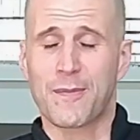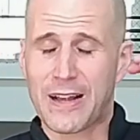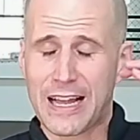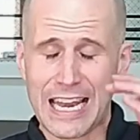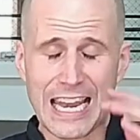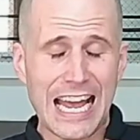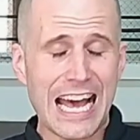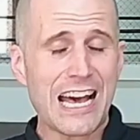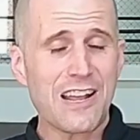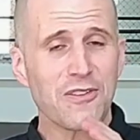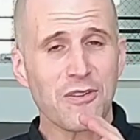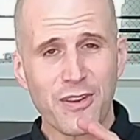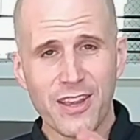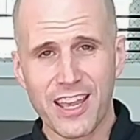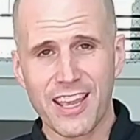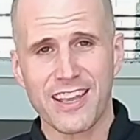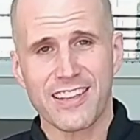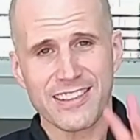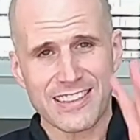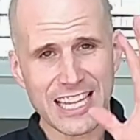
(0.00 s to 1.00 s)
Claro
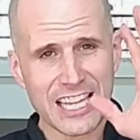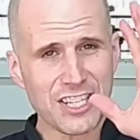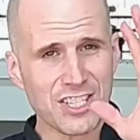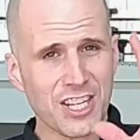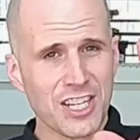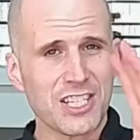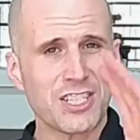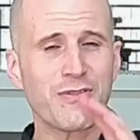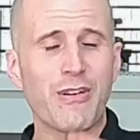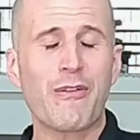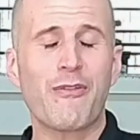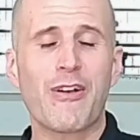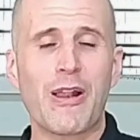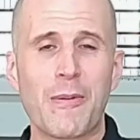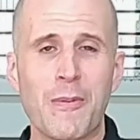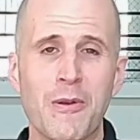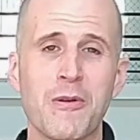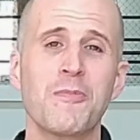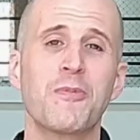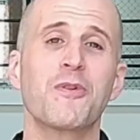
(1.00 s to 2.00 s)
que tem gente que vai
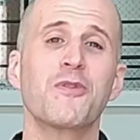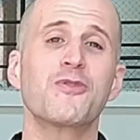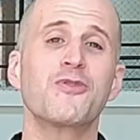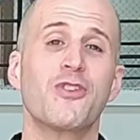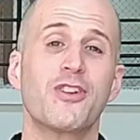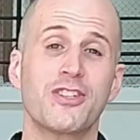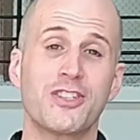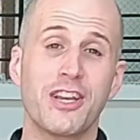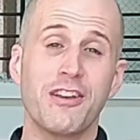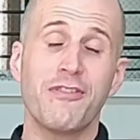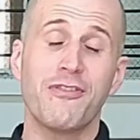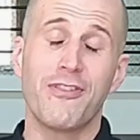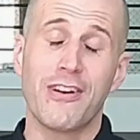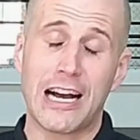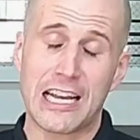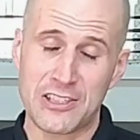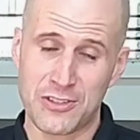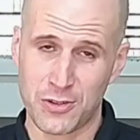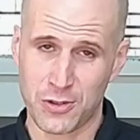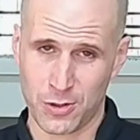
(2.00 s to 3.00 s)
falar para mim, professor, achei
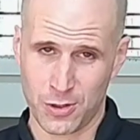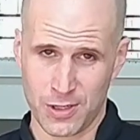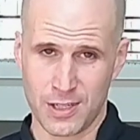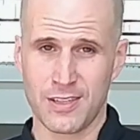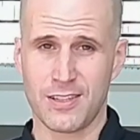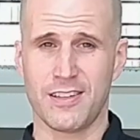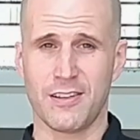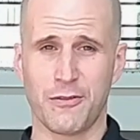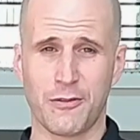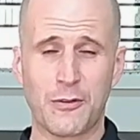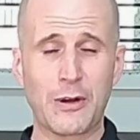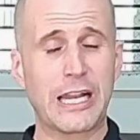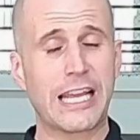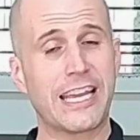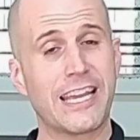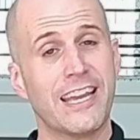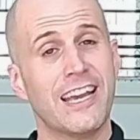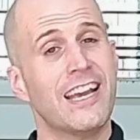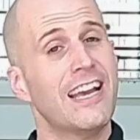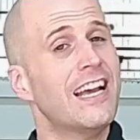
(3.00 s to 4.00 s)
fácil. Né? Eu
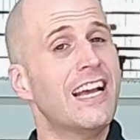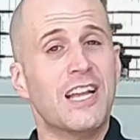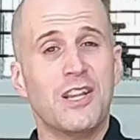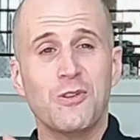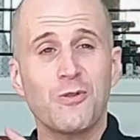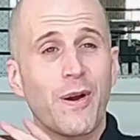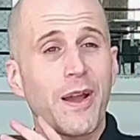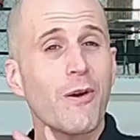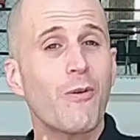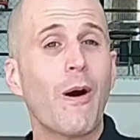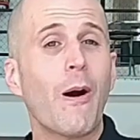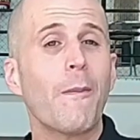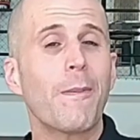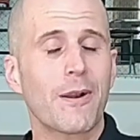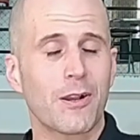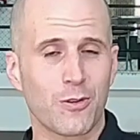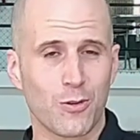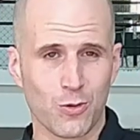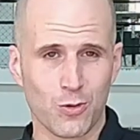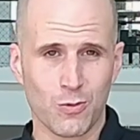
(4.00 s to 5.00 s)
falei, não é igual
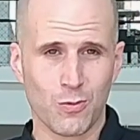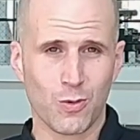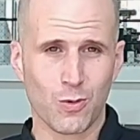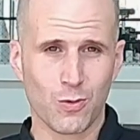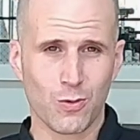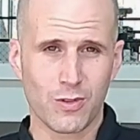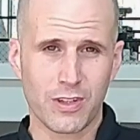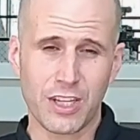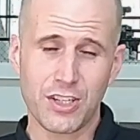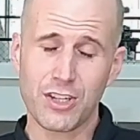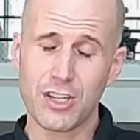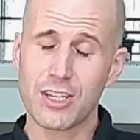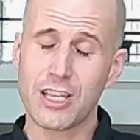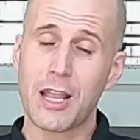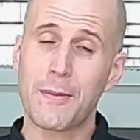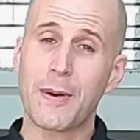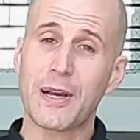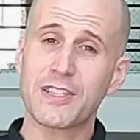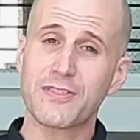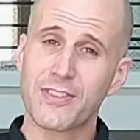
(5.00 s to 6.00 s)
para todo mundo. Tem gente que
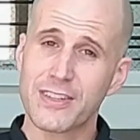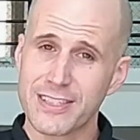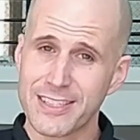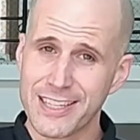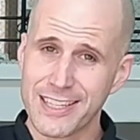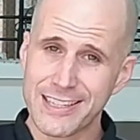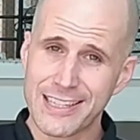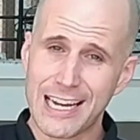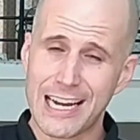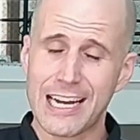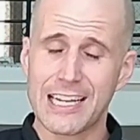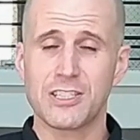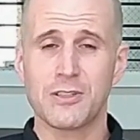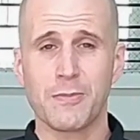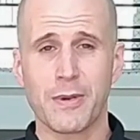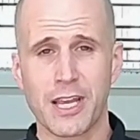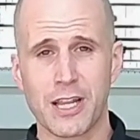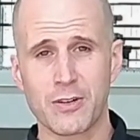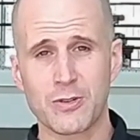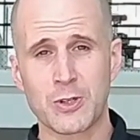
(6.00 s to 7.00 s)
tem mais
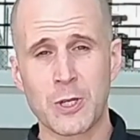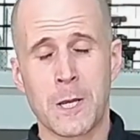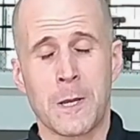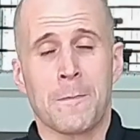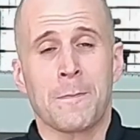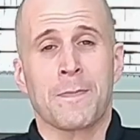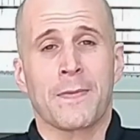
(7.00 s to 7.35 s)
facilidade, menos.